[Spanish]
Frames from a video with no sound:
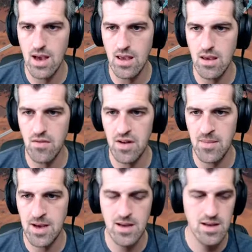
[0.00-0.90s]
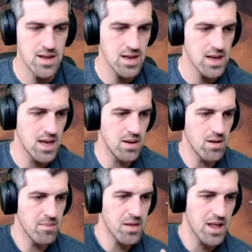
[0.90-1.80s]
y flama y voy a
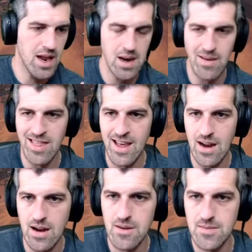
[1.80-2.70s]
empezar a reventar.